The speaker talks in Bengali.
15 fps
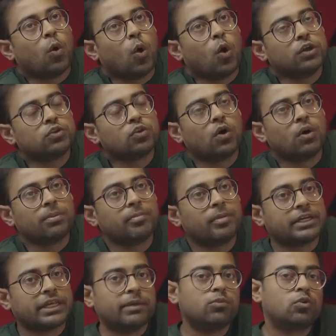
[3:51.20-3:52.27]
হয়তো হবে
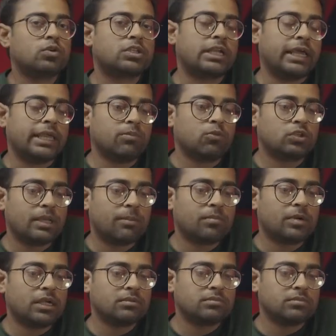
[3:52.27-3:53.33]
বাট এই মুহূর্তে না এই মুহূর্তে
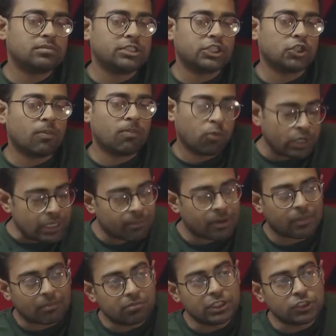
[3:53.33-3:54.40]
আমরা যেসব বই
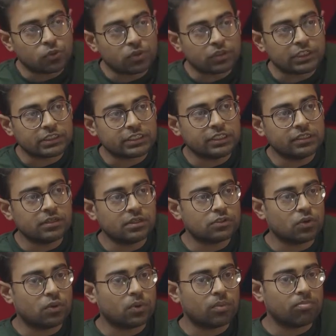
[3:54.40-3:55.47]
আমরা পাবলিশ করতেছি
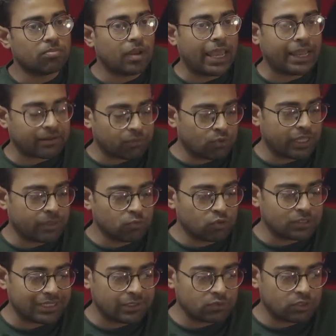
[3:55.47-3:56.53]
সো এখন এই
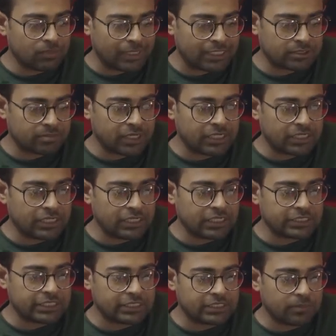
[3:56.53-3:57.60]
মুহূর্তে কেউ যদি ম্যাশ ব্রেন
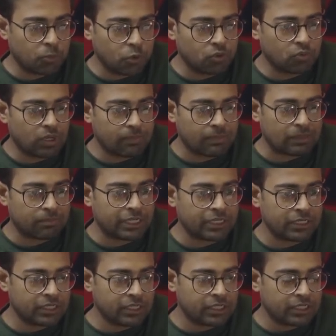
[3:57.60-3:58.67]
কিনে সে যে বইগুলো পাবে
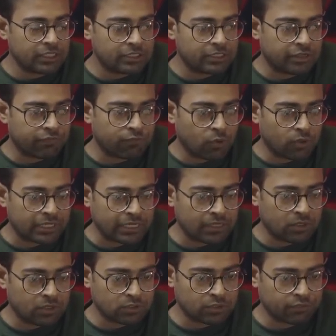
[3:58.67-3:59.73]
সে ফর্টি এইট
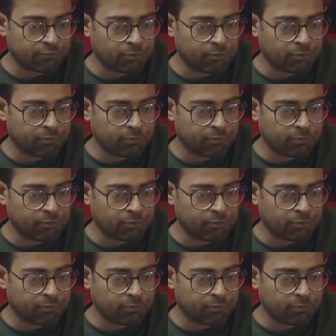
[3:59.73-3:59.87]
লস অফ